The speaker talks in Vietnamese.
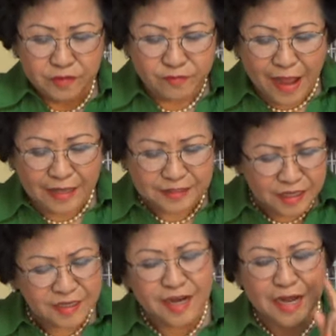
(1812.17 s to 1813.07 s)
Và
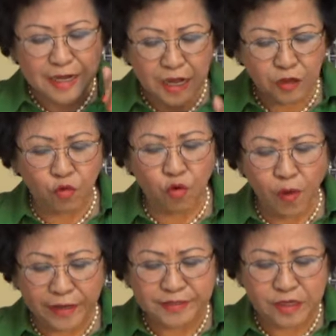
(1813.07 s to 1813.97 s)
chính đây là lời của
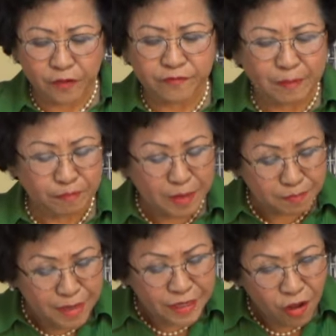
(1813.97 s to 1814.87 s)
Ngoại trưởng Phạm
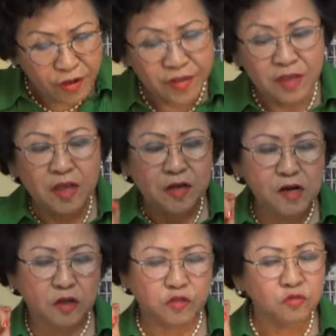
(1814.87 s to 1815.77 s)
Bình Minh nói,
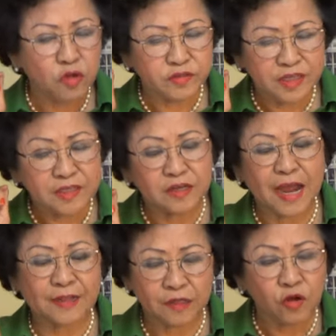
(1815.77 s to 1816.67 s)
được chúng tôi trích từ
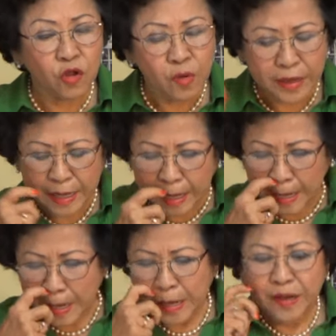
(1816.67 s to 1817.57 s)
Đài Tiếng Nói Hoa
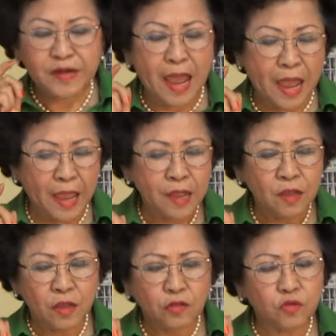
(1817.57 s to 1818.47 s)
Kỳ,
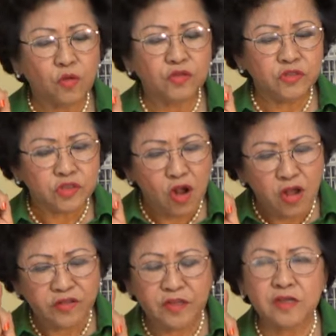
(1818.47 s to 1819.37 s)
để tôi
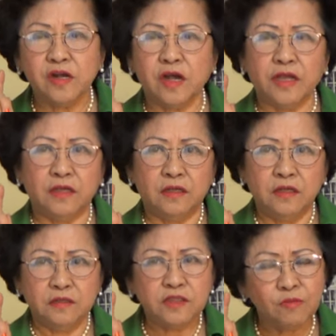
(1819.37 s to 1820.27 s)
cho những người
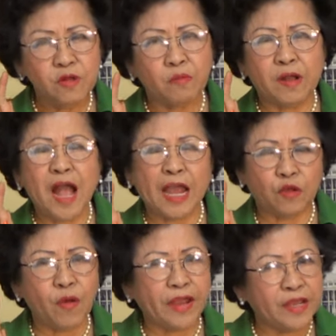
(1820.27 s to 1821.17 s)
trong cộng hải
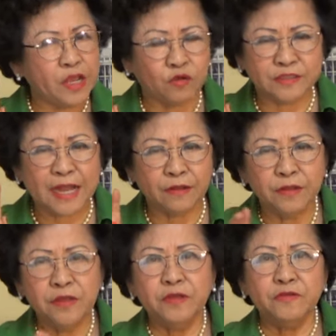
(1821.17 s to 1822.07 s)
ngoại hiểu rằng
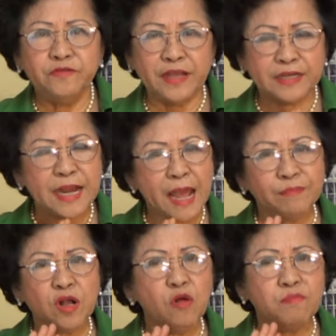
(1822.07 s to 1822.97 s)
Việt
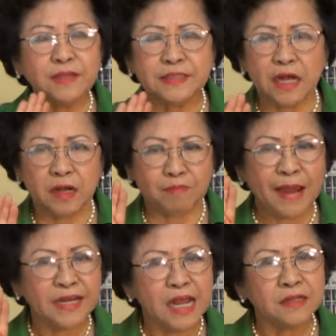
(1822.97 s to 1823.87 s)
Nam không bao giờ
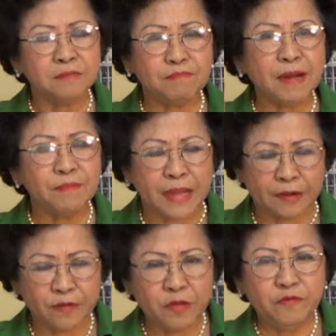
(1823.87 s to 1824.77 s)
bán đất, bán
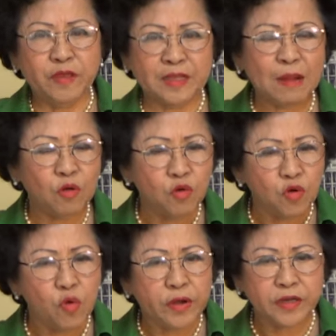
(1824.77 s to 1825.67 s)
biển. Việt Nam luôn
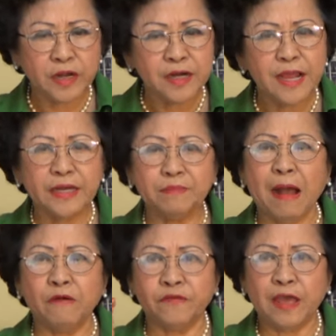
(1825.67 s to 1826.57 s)
luôn đứng lên để
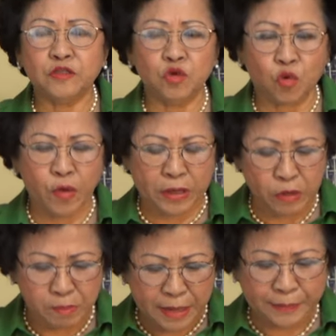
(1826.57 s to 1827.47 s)
bảo vệ chủ quyền
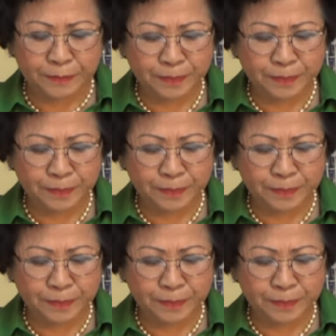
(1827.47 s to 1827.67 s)
của mình.